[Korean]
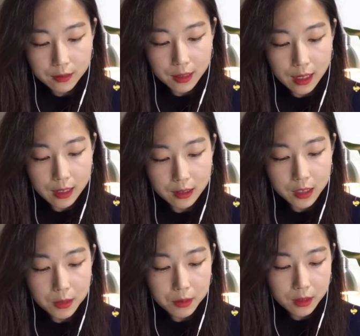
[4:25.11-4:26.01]
다
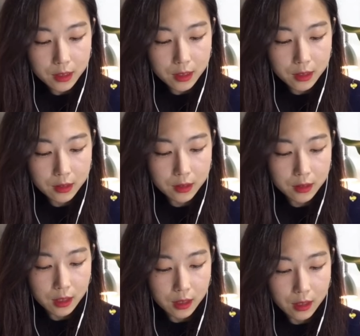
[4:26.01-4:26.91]
그림 그리시는
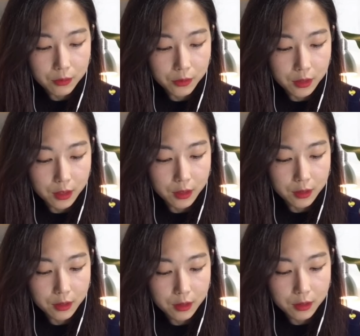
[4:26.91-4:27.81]

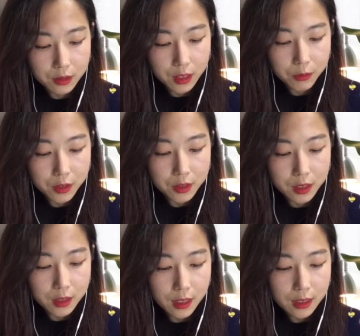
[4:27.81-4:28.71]
작가분들이어서 그림
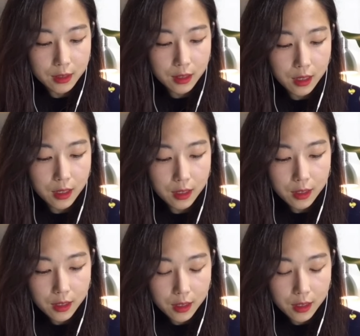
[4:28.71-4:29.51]
전시를 하는데